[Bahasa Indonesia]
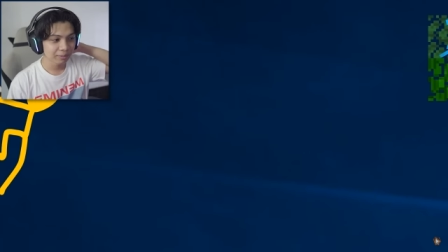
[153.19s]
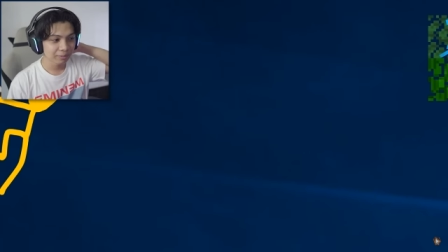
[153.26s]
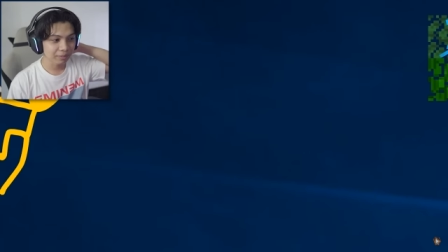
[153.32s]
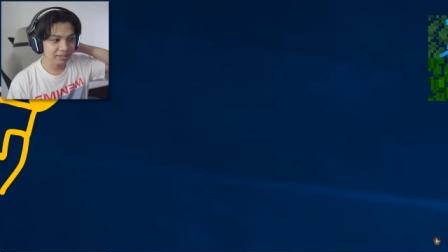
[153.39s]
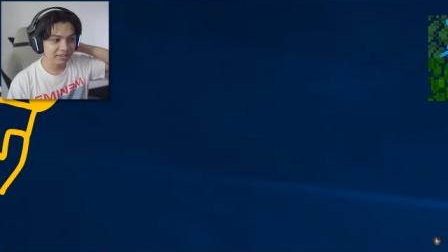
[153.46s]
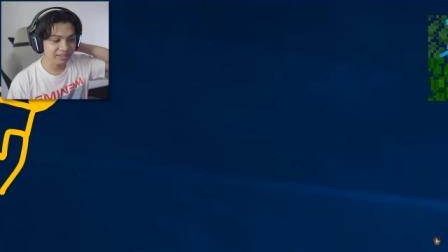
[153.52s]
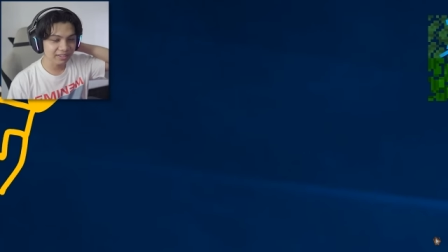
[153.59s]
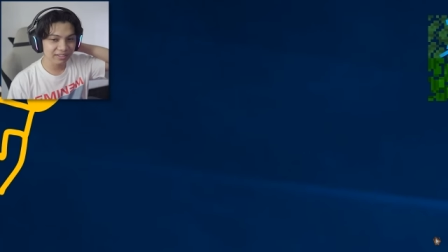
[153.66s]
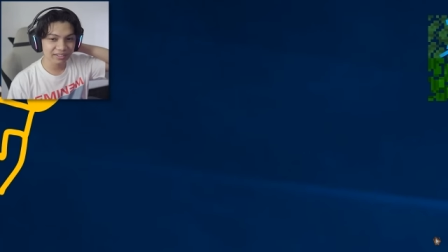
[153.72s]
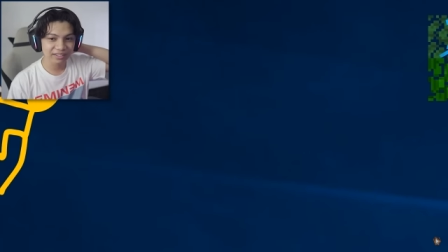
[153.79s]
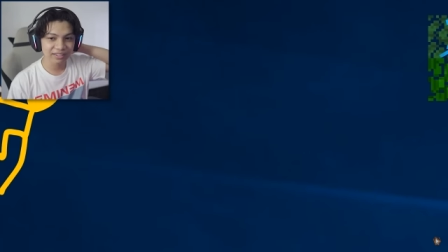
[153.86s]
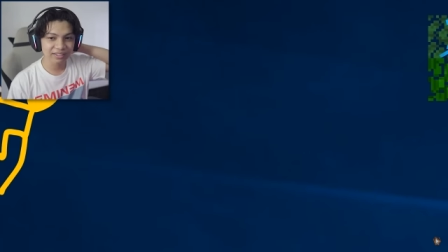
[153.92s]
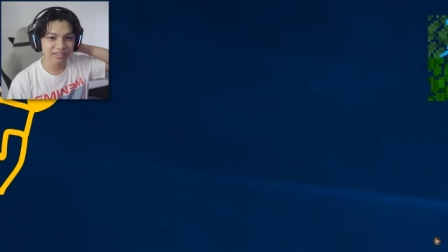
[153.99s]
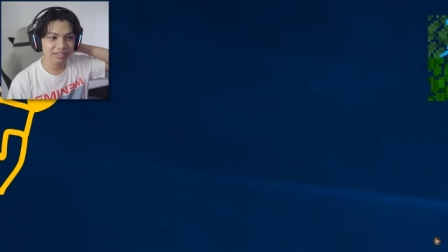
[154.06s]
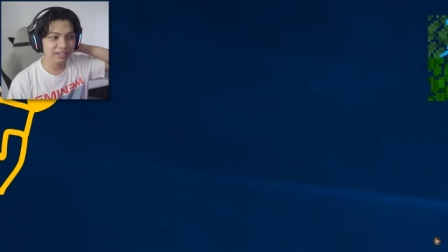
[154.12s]
Manjat.
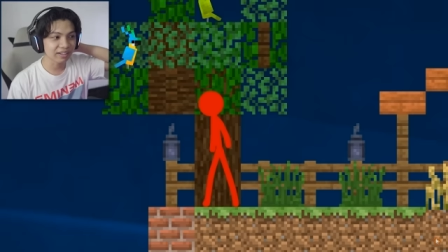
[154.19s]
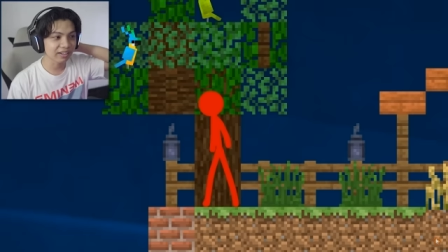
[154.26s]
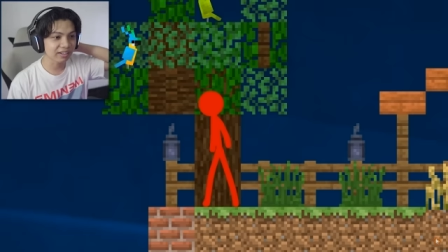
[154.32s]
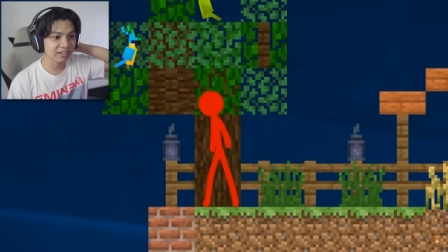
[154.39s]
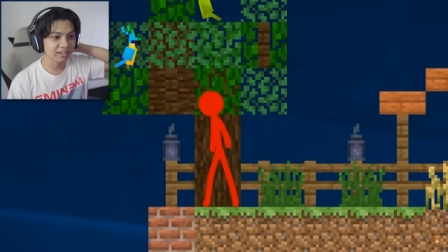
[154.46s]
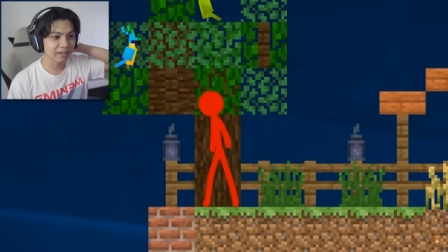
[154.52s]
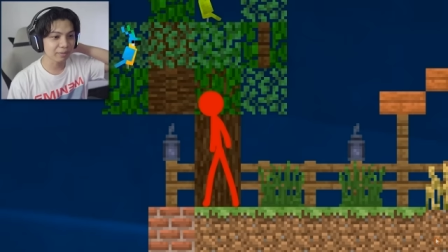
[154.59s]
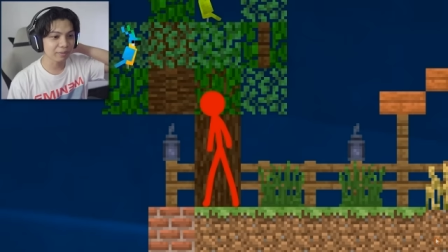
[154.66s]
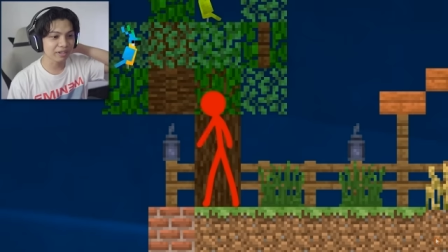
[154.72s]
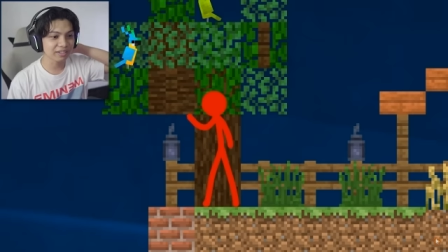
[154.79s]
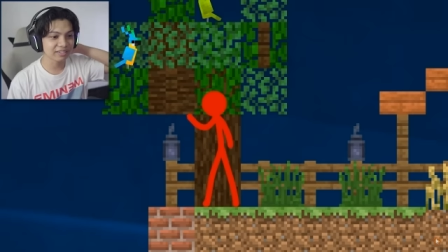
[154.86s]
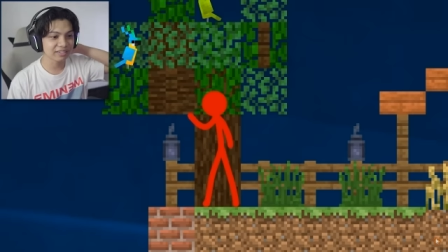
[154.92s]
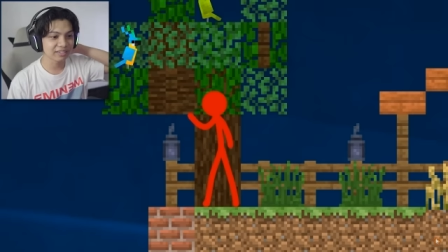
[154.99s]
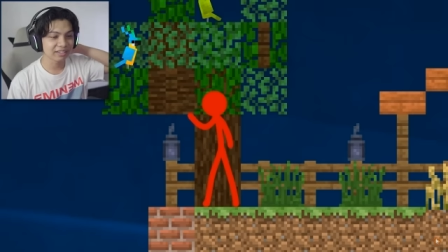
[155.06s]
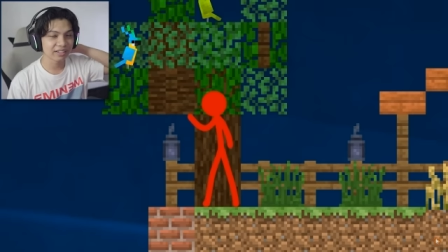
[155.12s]
Ah, kenapa,
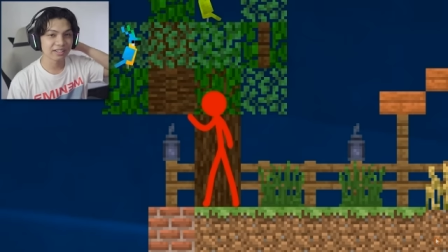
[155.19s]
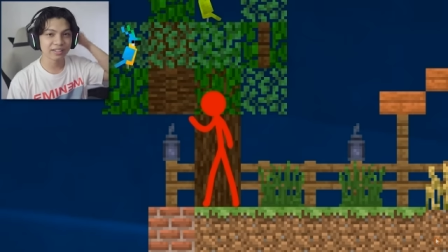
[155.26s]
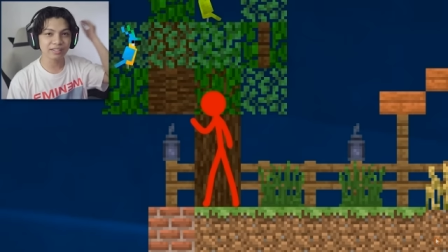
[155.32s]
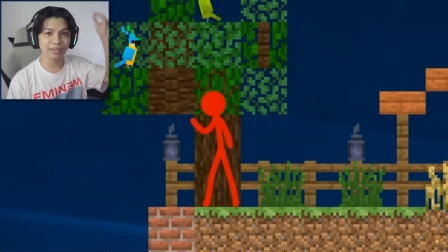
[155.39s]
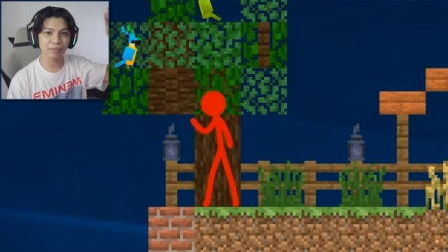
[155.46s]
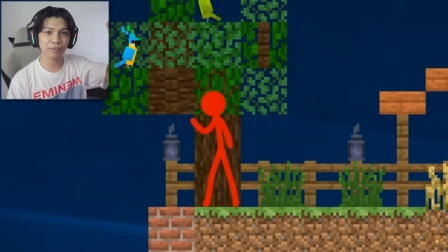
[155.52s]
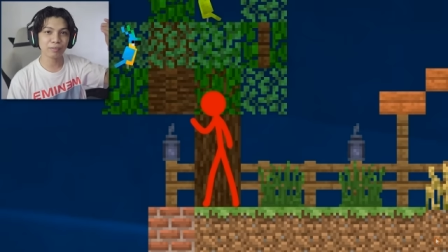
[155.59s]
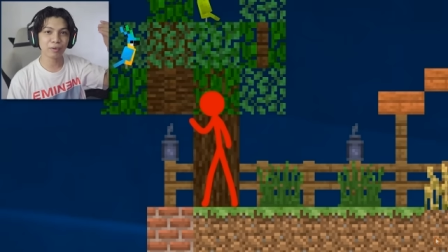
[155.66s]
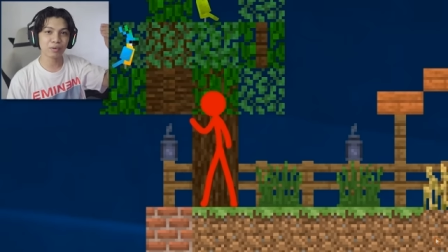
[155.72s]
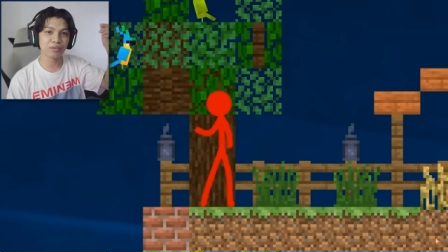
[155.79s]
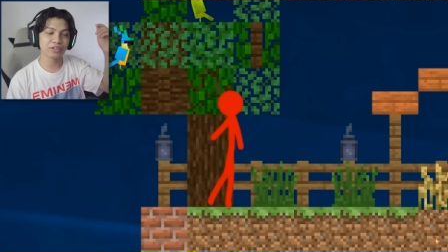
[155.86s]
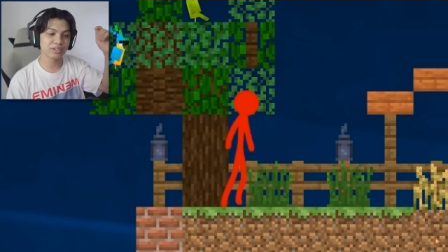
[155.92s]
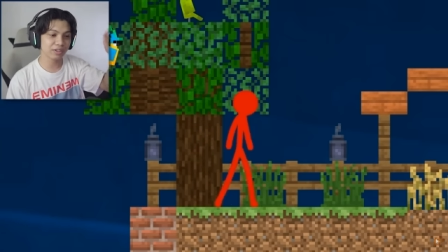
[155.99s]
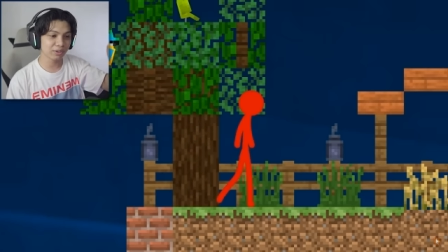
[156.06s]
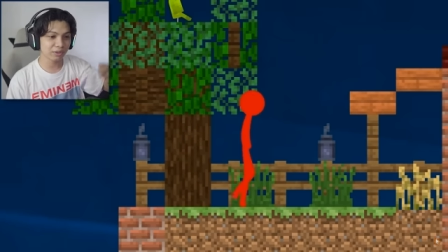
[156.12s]
guys? Dia sambil bawa
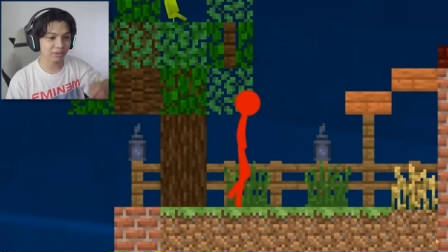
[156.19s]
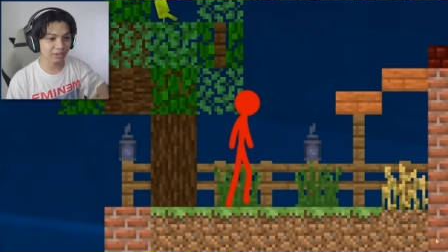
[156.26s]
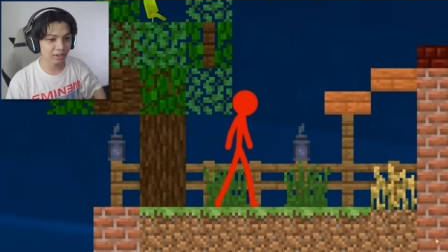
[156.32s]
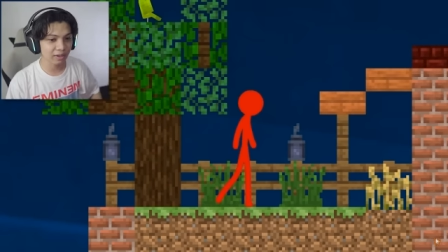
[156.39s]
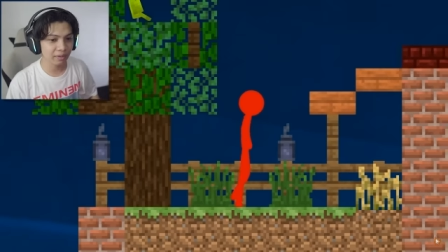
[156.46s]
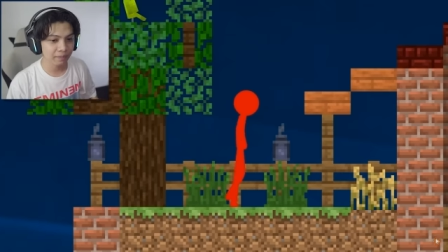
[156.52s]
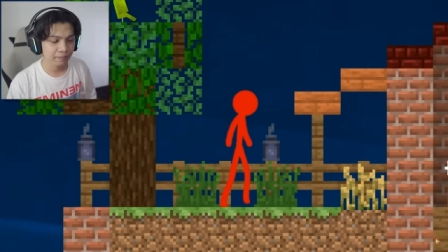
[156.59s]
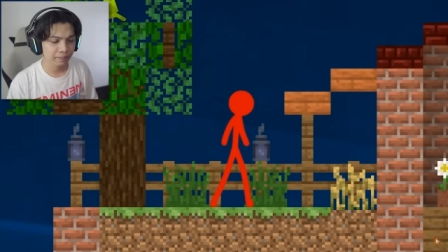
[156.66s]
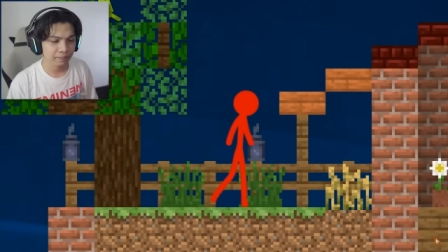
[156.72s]
fishing rod ya.